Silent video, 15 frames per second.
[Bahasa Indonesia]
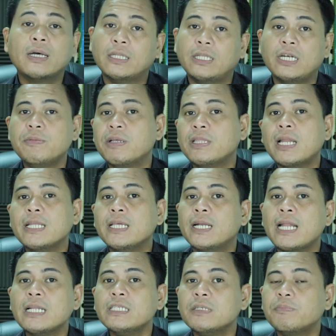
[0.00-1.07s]
keterlibatan
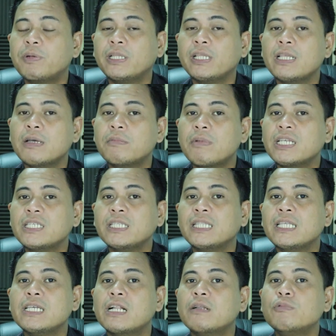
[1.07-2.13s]
Iran sepertinya masih
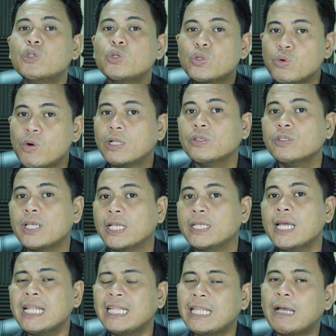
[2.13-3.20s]
tinggal menunggu waktu
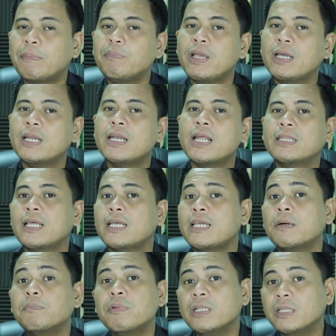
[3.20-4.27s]
saja, tapi ada data
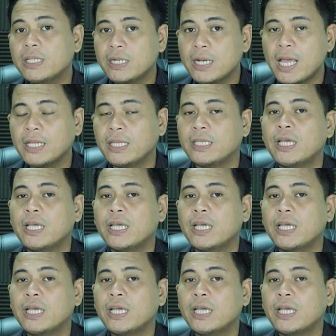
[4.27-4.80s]
yang penting lagi,